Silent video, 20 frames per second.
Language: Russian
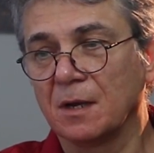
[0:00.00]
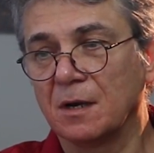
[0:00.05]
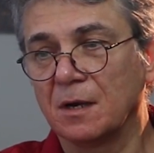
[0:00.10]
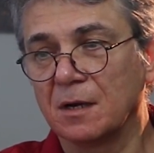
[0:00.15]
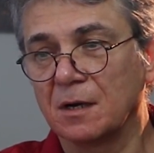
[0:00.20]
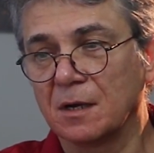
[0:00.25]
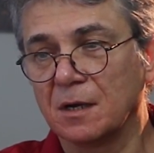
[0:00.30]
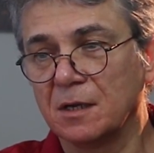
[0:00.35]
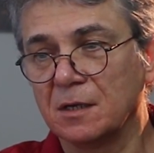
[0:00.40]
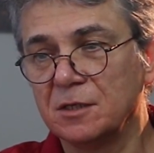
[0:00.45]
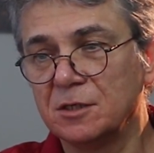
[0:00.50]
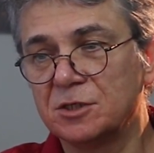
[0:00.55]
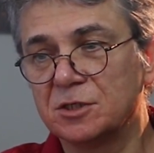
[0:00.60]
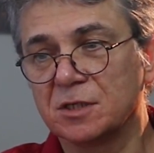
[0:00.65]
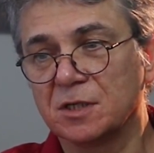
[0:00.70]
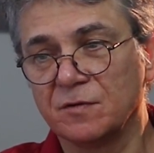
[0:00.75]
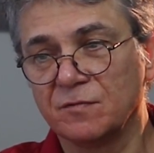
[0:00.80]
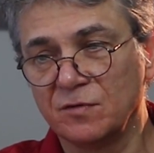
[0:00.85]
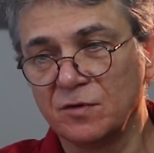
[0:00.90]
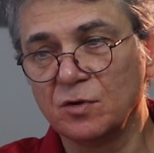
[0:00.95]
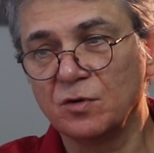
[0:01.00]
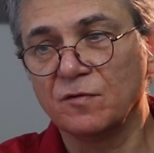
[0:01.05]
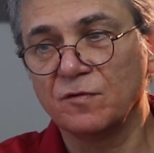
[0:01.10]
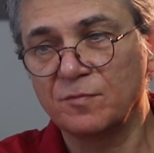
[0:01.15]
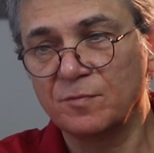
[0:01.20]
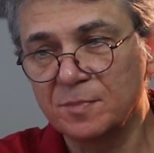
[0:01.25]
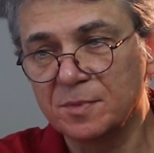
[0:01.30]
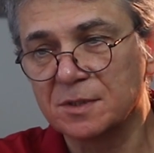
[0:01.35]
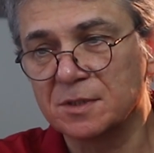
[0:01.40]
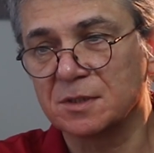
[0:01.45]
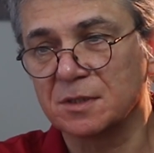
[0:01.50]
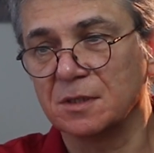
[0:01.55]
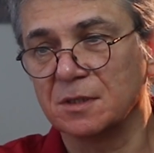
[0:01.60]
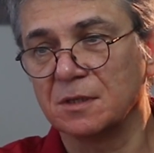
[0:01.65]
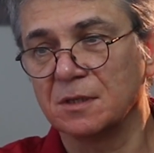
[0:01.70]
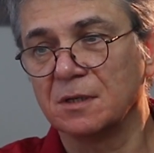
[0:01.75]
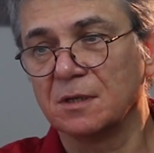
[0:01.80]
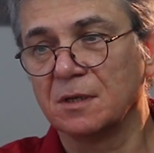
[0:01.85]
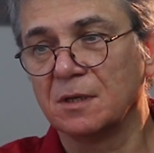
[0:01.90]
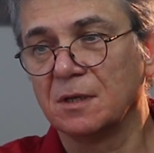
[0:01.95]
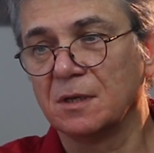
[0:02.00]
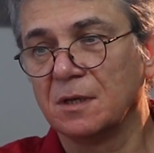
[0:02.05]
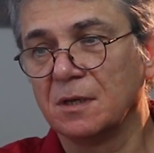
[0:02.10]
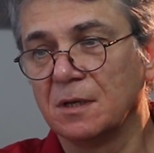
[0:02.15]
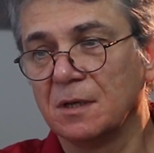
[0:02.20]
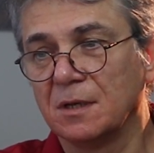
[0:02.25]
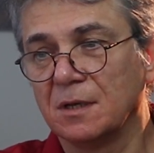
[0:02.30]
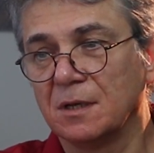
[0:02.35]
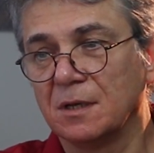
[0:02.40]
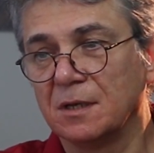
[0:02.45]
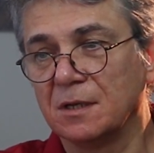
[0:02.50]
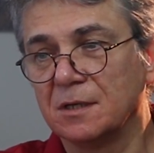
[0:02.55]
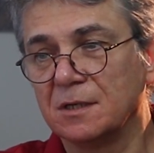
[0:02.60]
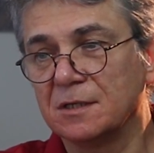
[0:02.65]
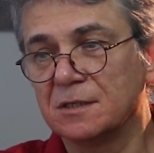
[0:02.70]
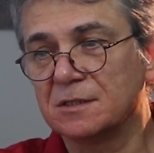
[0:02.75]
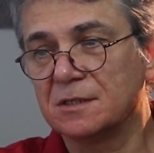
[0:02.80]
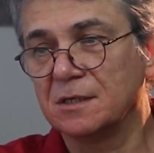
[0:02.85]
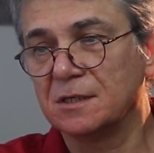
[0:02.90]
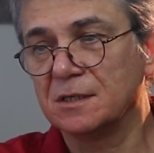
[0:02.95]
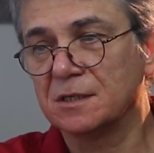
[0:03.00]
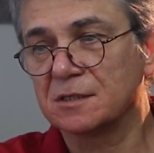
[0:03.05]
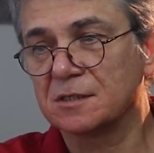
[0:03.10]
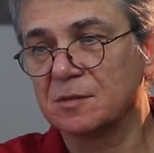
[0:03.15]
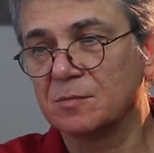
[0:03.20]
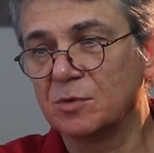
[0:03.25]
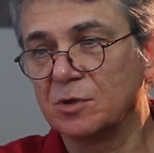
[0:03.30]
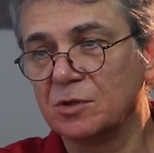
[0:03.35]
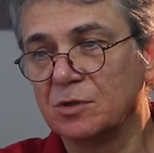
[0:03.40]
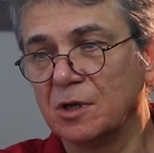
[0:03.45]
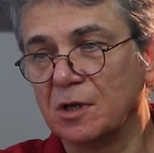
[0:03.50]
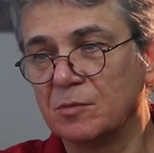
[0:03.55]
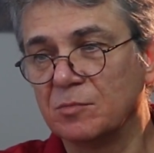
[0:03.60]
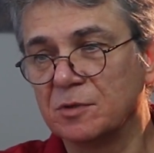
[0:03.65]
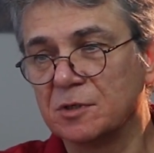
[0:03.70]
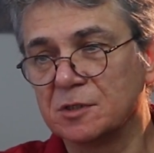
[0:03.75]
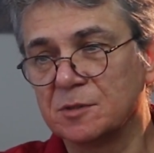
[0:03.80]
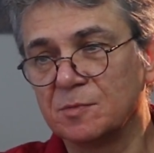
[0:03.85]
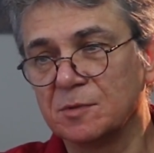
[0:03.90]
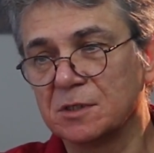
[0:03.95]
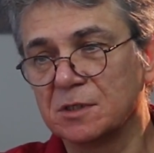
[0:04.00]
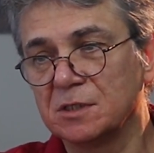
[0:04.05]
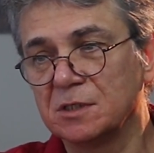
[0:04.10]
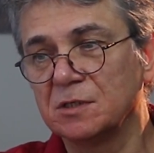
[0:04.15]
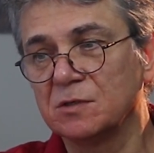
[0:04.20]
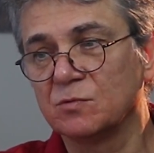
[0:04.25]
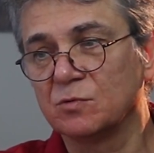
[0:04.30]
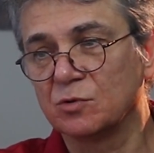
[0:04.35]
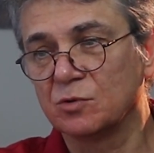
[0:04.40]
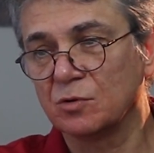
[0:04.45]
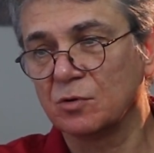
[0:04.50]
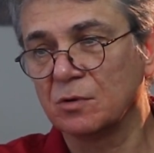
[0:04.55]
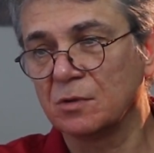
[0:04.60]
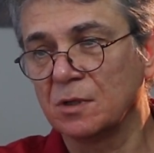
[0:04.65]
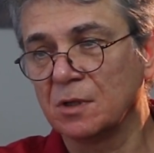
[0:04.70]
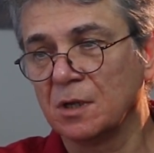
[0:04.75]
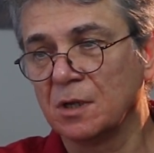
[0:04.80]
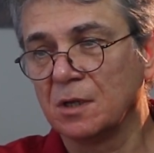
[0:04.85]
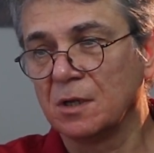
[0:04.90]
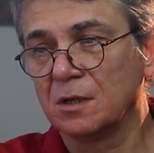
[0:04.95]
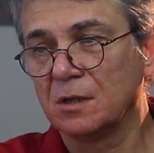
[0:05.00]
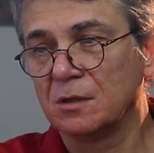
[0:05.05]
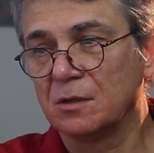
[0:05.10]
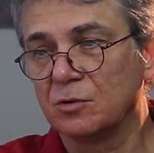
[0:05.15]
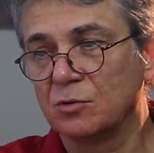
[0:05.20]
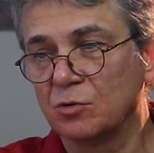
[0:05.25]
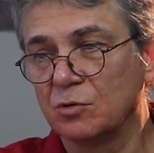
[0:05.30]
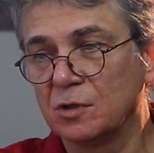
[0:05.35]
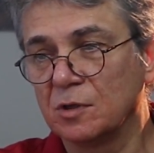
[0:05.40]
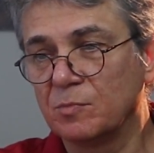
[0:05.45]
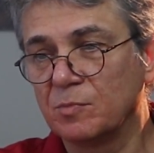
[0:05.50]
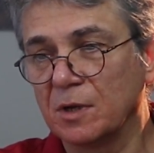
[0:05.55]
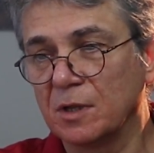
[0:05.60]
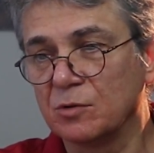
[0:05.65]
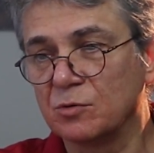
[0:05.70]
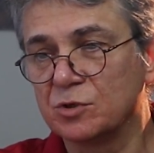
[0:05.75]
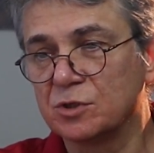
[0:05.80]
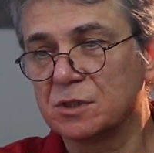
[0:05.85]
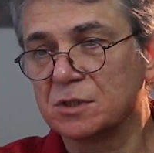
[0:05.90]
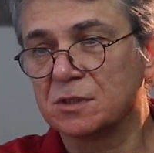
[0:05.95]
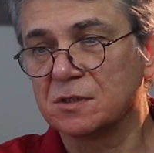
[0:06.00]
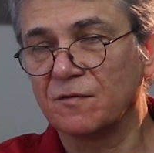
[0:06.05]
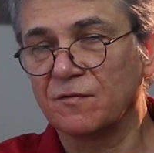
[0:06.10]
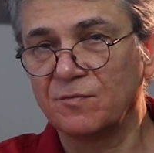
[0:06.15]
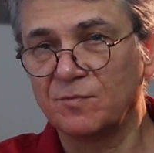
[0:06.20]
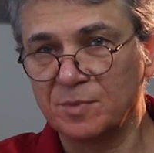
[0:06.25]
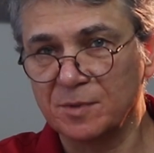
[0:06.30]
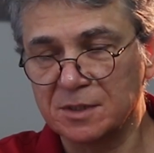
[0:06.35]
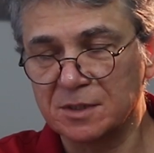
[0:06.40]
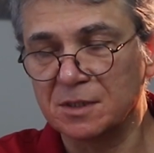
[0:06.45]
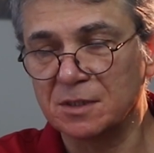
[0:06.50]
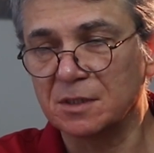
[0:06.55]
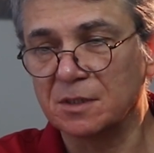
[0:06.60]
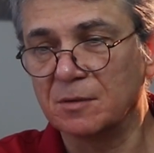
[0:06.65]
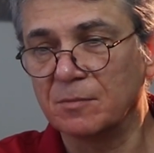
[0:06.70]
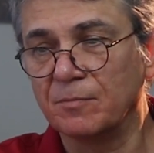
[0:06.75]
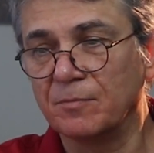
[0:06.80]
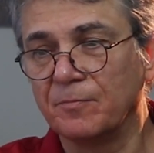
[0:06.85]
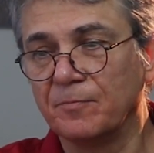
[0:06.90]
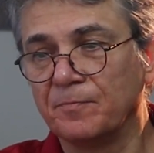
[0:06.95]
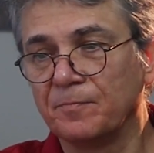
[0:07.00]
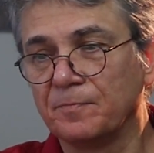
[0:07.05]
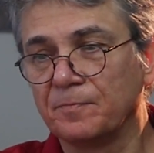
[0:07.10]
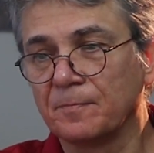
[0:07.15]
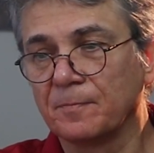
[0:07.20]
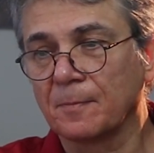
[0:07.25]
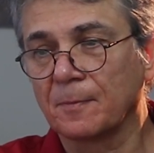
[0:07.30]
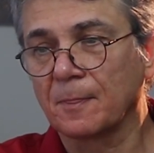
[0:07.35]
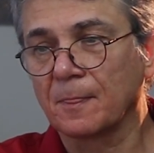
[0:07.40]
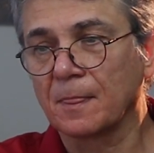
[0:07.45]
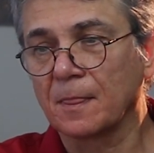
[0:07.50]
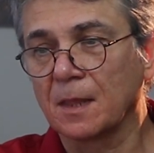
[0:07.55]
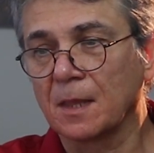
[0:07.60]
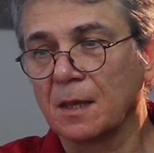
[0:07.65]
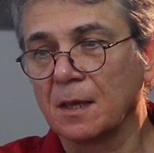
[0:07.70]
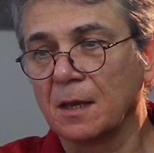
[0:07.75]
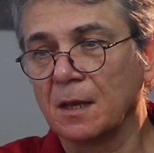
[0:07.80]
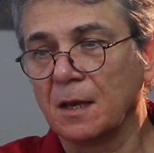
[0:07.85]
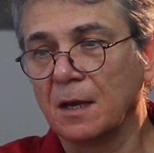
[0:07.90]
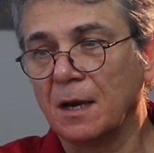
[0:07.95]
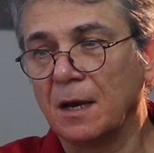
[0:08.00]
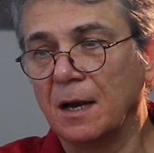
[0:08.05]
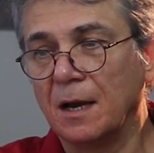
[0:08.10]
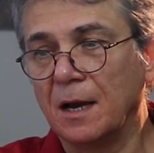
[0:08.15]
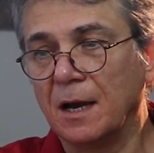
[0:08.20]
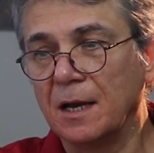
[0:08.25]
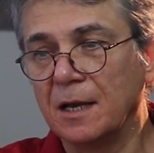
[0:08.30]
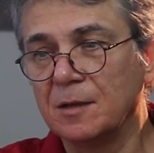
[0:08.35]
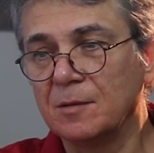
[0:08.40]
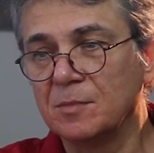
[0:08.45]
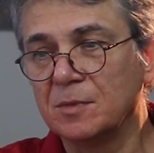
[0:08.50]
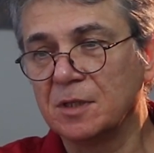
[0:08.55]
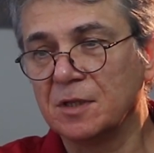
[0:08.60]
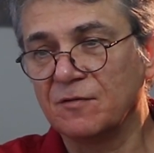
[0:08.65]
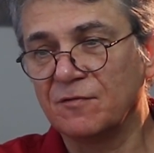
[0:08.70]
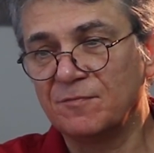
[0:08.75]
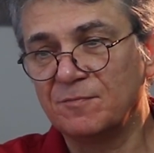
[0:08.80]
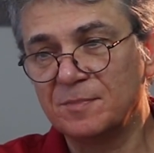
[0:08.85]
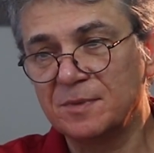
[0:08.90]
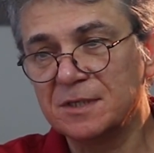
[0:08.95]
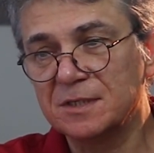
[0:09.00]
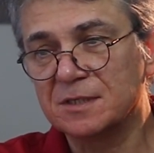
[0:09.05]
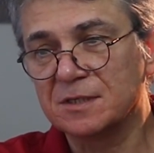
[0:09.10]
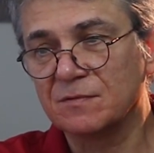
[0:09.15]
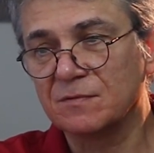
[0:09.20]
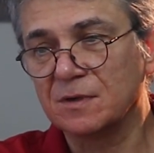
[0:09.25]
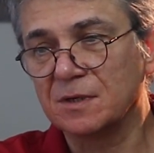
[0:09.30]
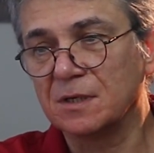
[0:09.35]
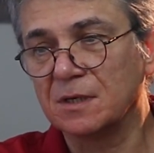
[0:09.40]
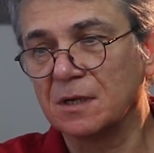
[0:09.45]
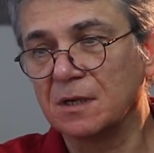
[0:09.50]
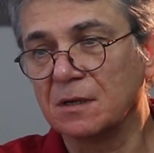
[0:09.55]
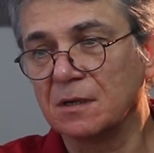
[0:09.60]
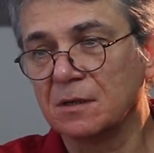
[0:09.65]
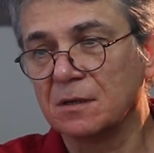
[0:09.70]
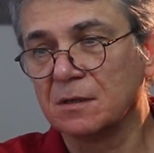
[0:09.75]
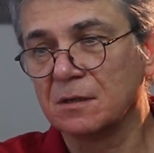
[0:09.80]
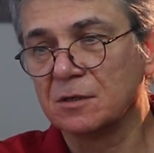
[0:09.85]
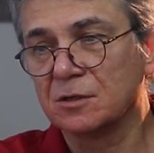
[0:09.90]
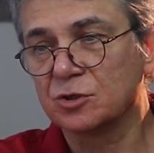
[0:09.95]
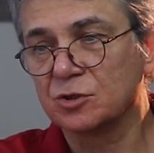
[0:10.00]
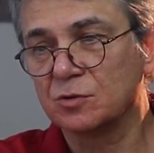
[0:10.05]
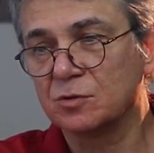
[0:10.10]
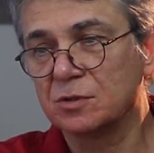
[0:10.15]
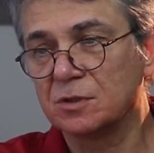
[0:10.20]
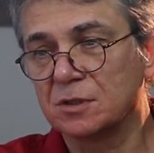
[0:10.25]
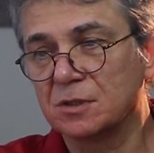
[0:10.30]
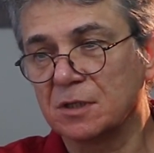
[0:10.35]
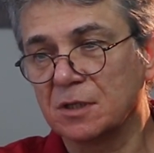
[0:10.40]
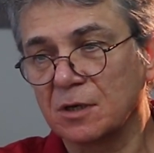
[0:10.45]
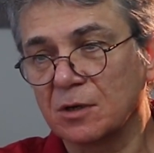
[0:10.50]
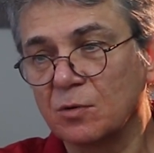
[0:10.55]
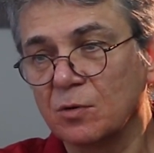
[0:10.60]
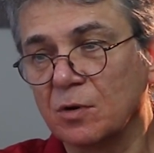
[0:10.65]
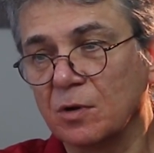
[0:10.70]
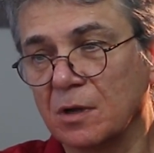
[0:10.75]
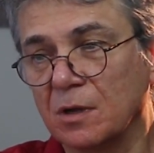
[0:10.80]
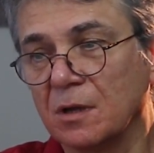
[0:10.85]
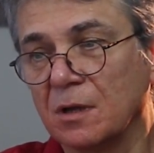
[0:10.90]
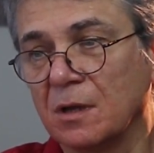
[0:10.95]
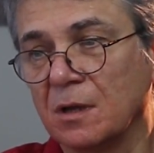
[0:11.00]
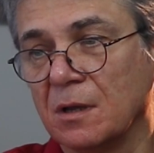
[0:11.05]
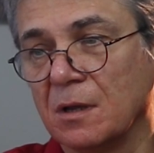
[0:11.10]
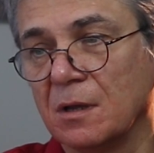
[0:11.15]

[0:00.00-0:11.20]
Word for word: органически в нее вписан. И если я соблюдаю перспективу, то он, то он и получится вписанным а именно вписывание, что это такое